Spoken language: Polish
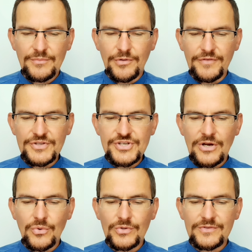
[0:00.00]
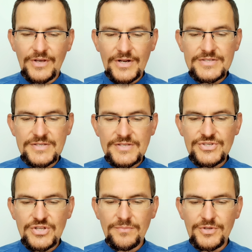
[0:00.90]
Powiedział, teraz
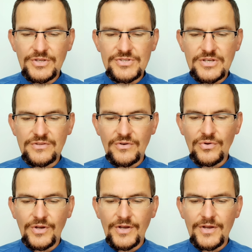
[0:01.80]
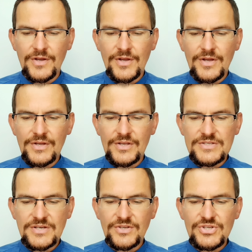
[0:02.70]
zaczerpnijcie trochę i
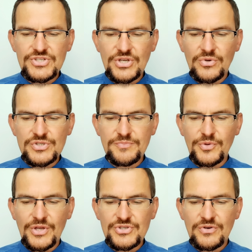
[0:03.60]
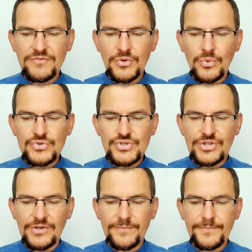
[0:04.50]
zanieście gospodarzowi
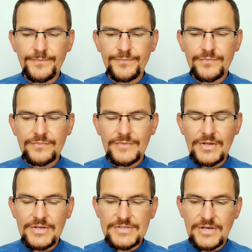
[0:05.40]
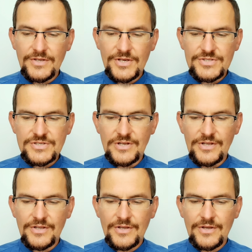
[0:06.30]
uczty. I
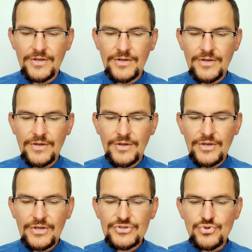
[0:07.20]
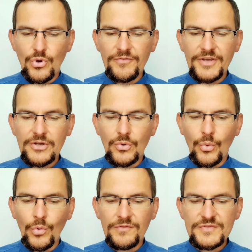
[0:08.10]
zanieśli. Człowiek
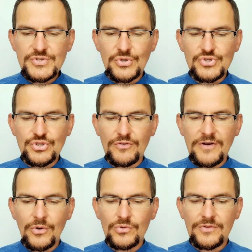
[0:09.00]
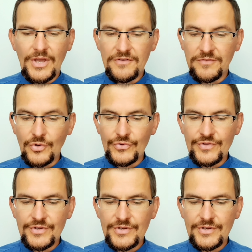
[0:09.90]
ów skosztował tej
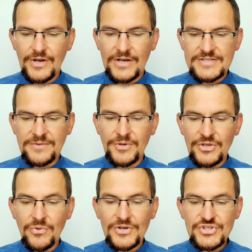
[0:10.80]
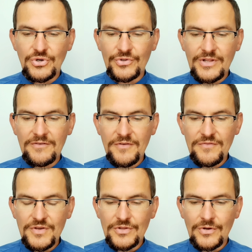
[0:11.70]
wody, a zamieniła się ona w
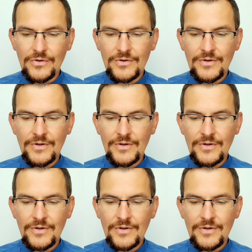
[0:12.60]
wino.